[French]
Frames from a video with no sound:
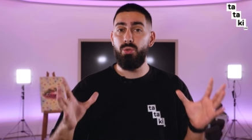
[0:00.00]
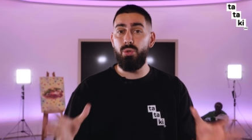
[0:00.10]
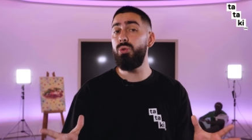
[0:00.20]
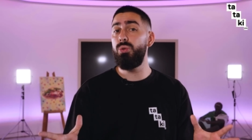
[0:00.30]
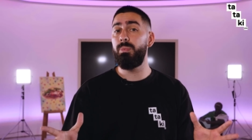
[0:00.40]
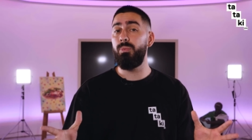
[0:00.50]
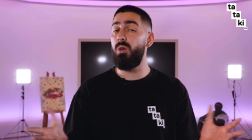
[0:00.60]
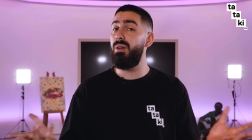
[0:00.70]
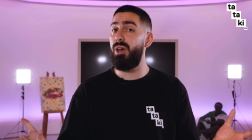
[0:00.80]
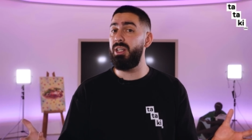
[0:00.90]
Du coup,
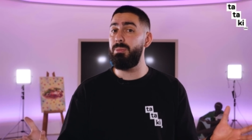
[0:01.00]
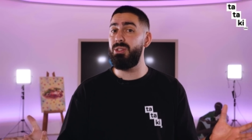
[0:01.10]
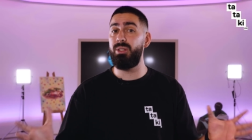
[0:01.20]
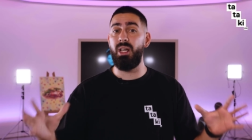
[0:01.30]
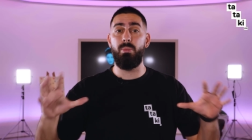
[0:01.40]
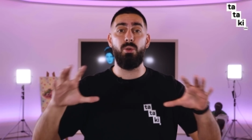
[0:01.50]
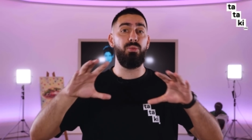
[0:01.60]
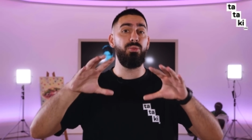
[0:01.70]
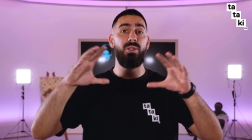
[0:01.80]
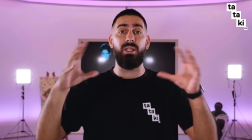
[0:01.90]
on va faire un épisode un peu
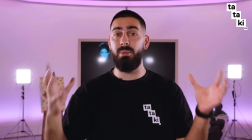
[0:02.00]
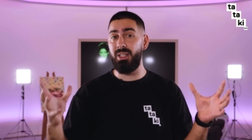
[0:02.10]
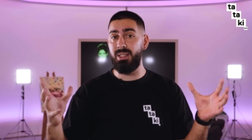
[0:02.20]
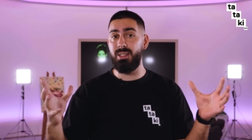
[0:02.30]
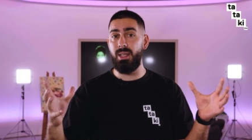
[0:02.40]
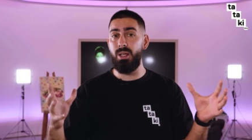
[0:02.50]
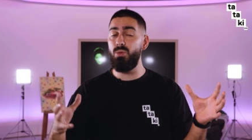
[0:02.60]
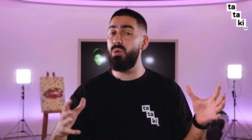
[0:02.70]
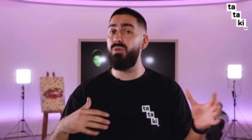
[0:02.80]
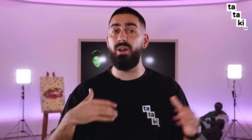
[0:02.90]
plus thématisé
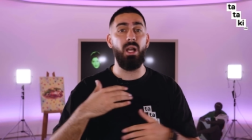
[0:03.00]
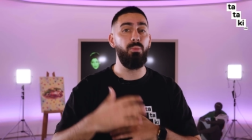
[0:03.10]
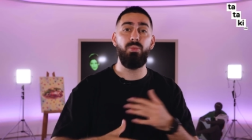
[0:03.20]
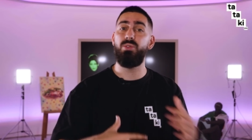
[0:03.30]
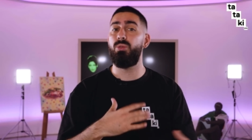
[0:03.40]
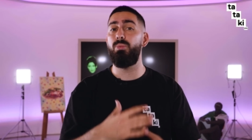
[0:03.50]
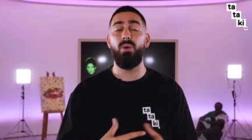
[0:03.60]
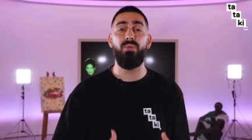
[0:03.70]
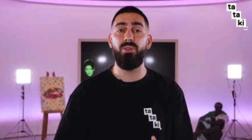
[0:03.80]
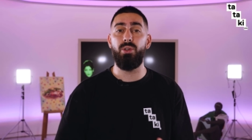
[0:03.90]
où on va aller un peu plus en
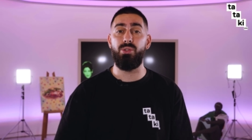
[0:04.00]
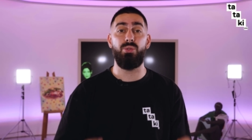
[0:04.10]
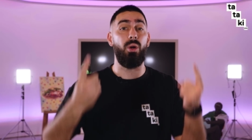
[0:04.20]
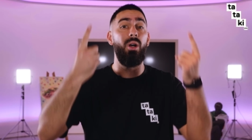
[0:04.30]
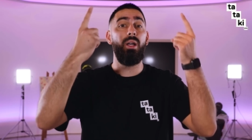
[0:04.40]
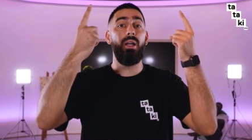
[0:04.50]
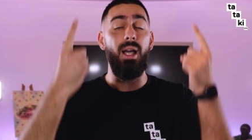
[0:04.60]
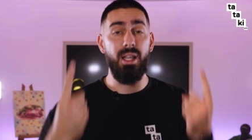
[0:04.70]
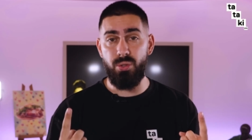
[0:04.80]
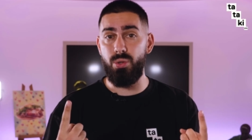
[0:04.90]
profondeur sur
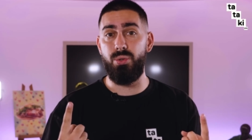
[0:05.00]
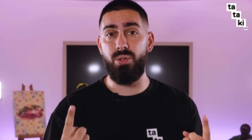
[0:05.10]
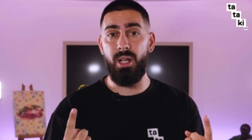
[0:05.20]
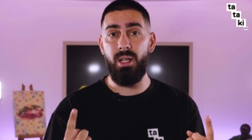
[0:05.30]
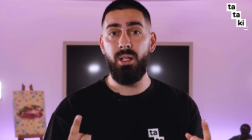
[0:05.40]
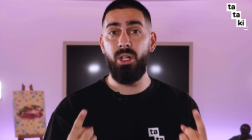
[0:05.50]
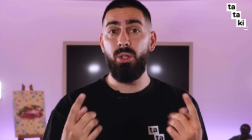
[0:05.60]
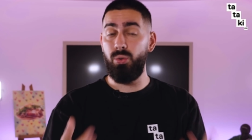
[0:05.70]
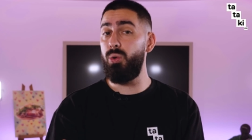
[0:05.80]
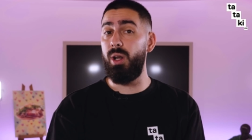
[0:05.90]
un seul sujet.
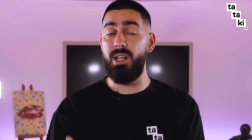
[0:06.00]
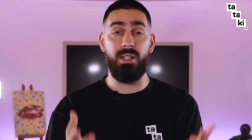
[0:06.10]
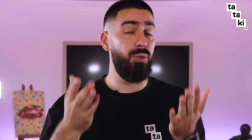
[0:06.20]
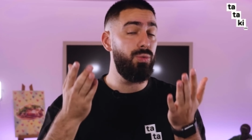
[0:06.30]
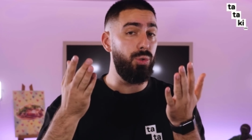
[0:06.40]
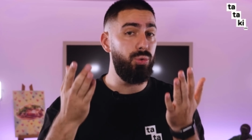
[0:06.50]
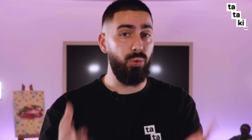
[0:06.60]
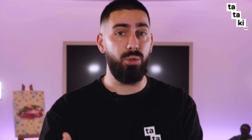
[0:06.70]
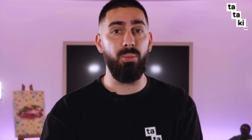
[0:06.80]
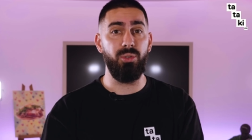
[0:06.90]
Donc voilà, j'attends vos
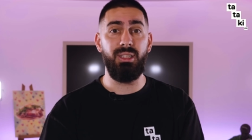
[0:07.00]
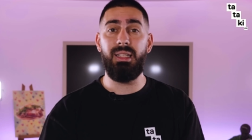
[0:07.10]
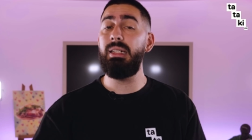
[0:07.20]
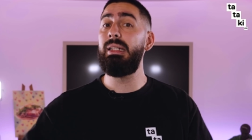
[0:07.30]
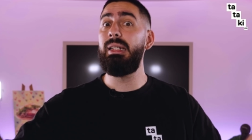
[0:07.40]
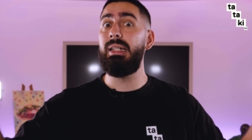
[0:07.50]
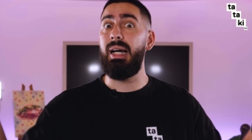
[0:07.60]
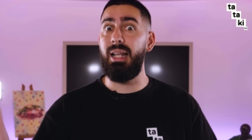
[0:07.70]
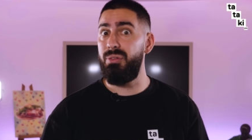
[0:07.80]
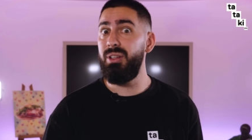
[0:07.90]
retours en commentaire
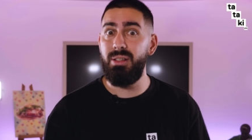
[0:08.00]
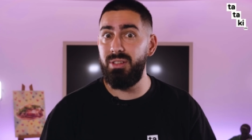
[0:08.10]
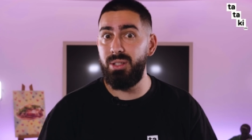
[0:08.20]
à la fin de la